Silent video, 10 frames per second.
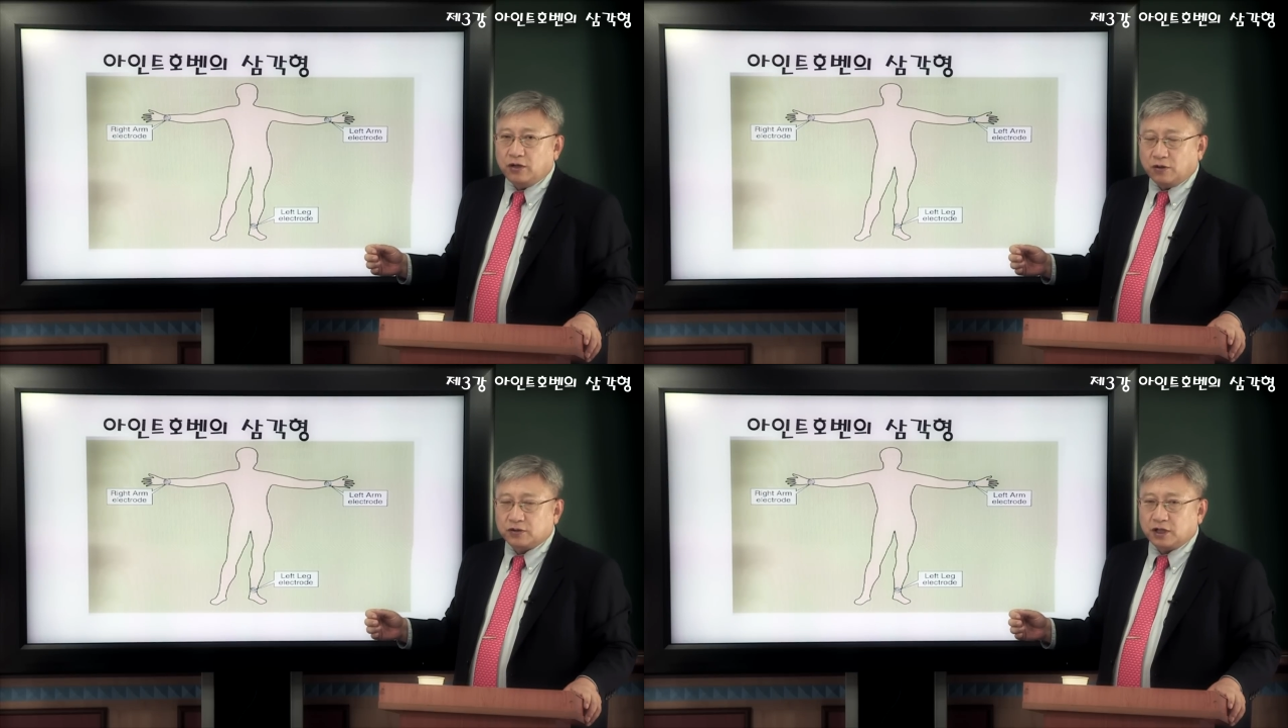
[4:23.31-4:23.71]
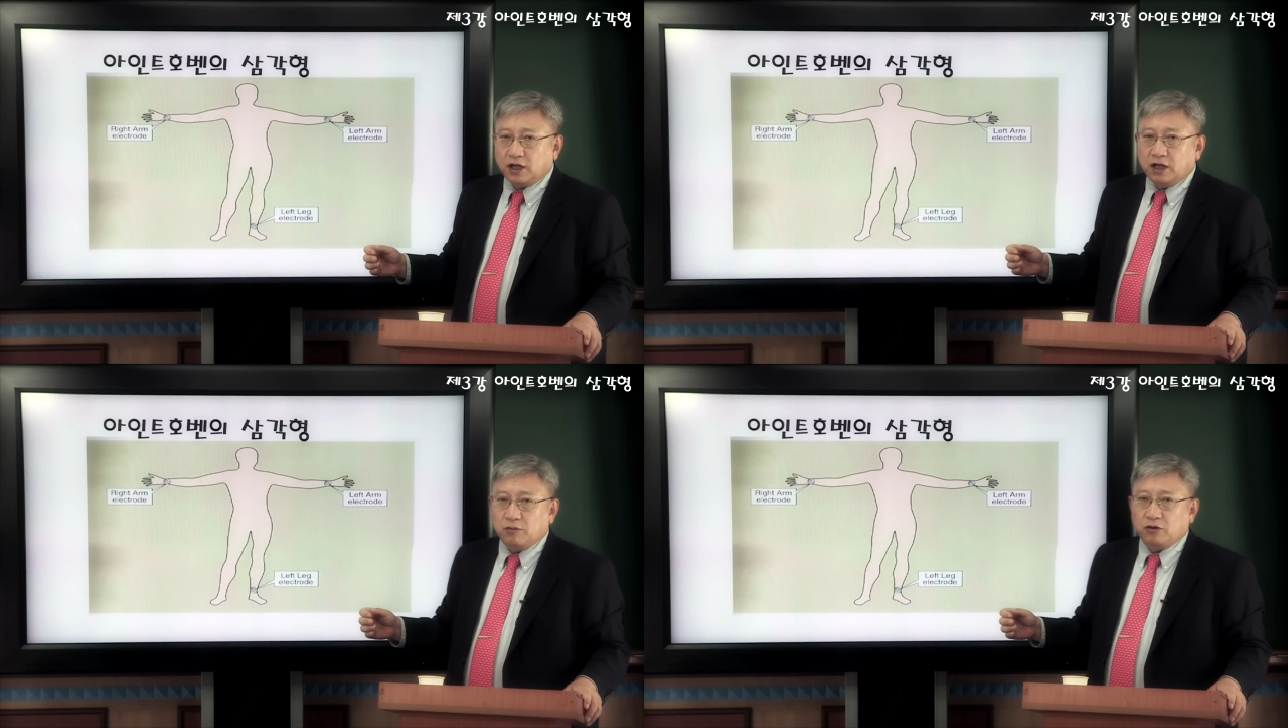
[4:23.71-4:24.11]

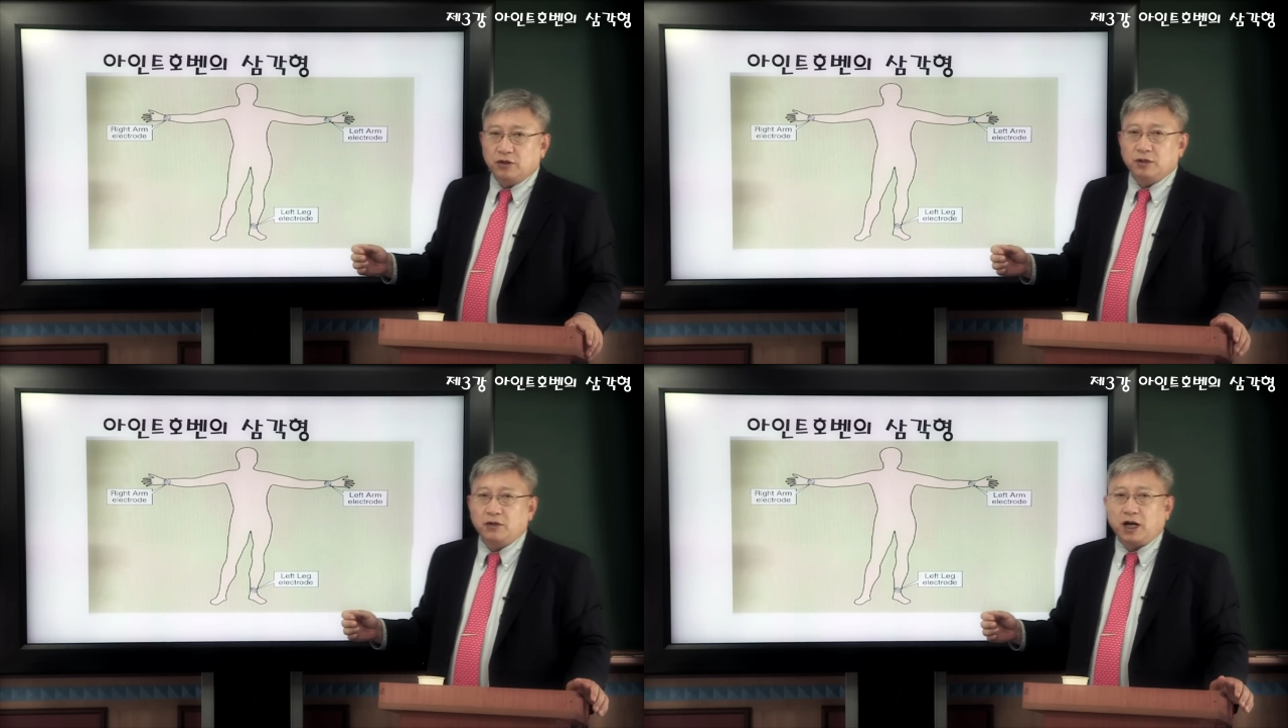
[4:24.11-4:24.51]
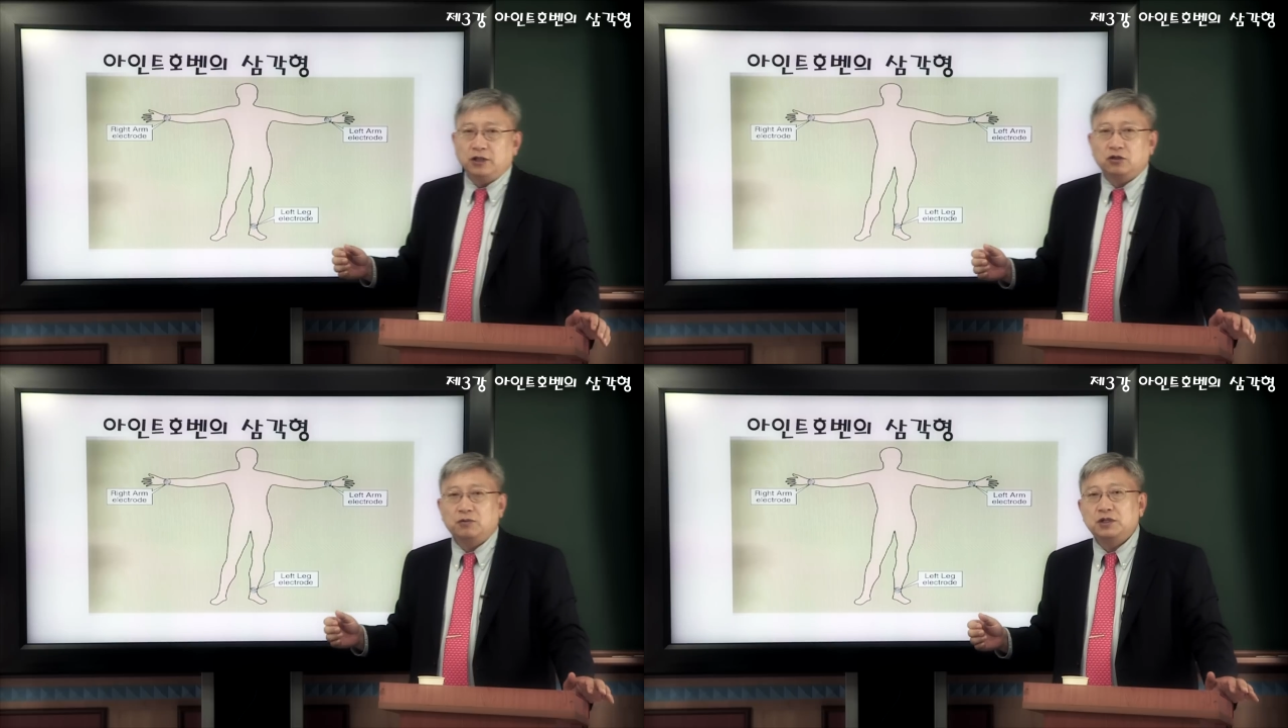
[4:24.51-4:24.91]
역사에 보게 되면
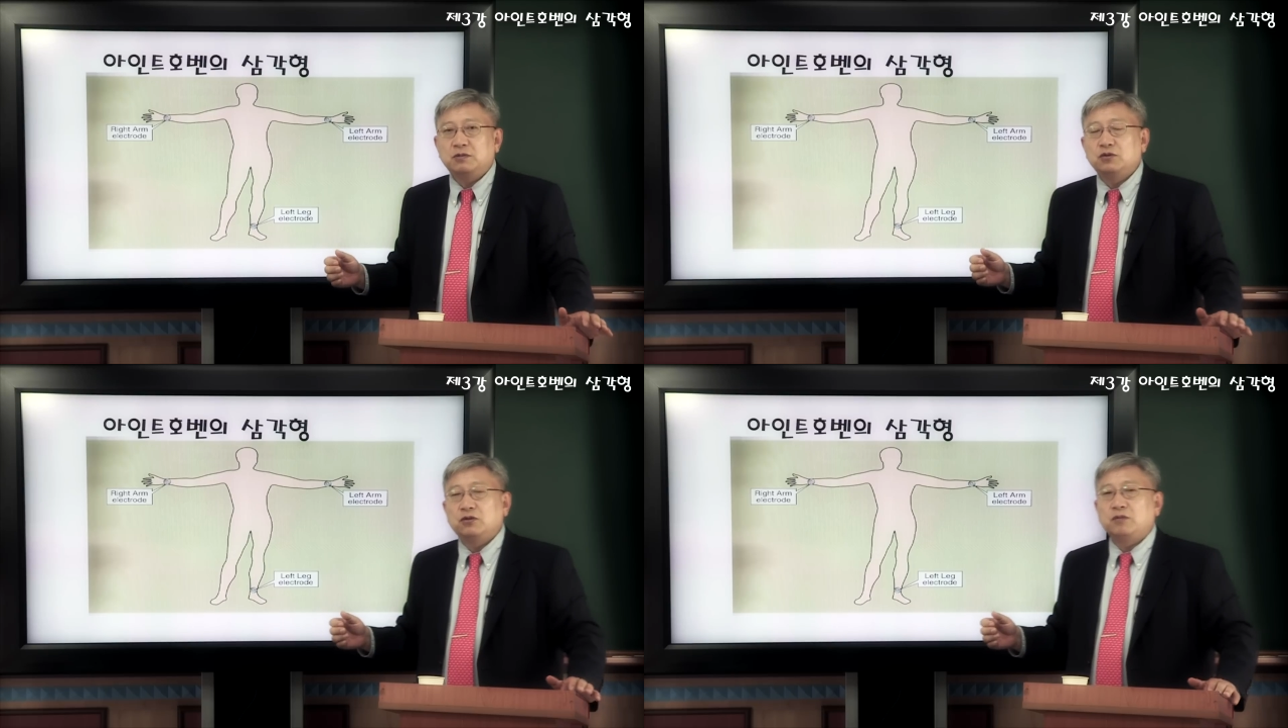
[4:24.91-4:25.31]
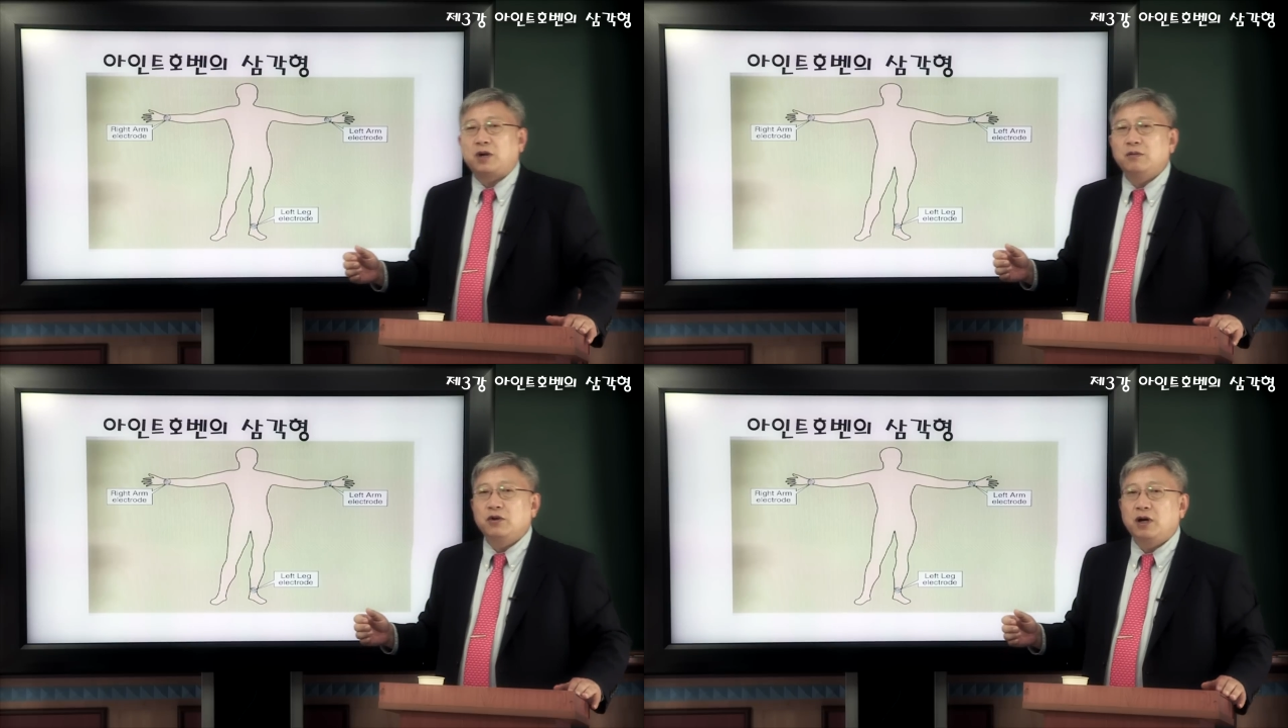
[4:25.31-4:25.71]
아인토벤이 심전도를
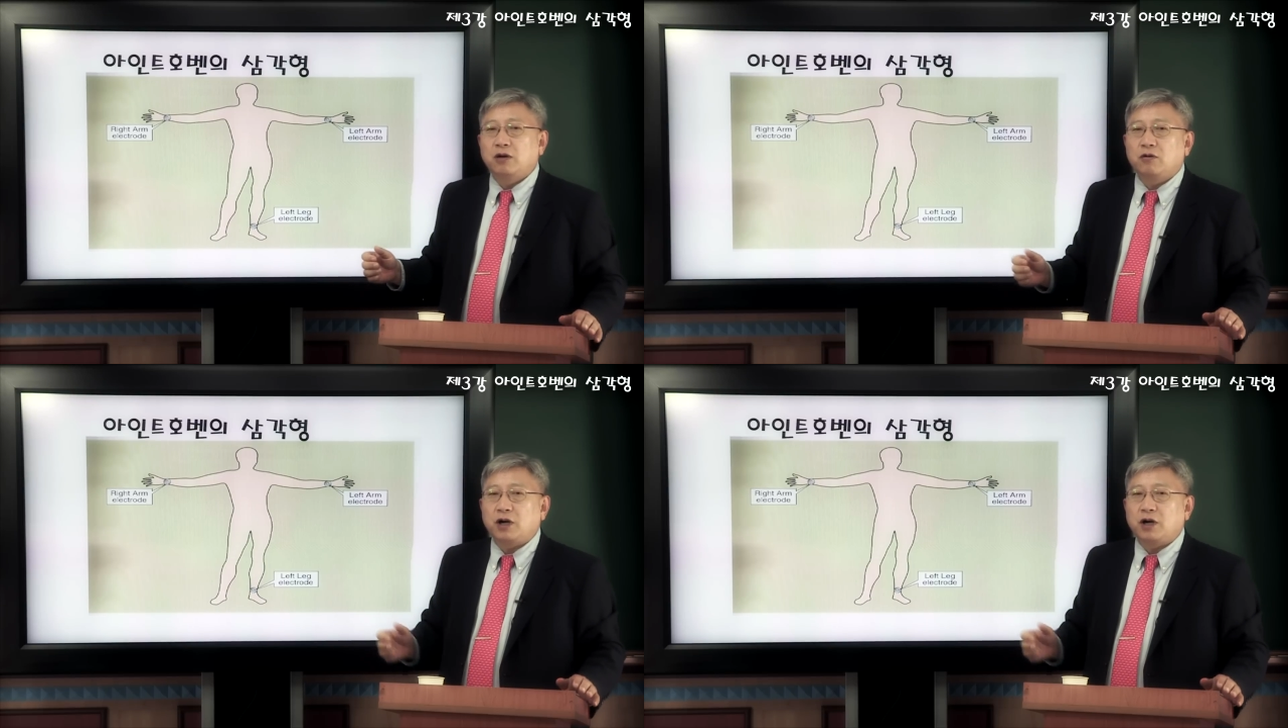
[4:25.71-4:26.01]
발명하고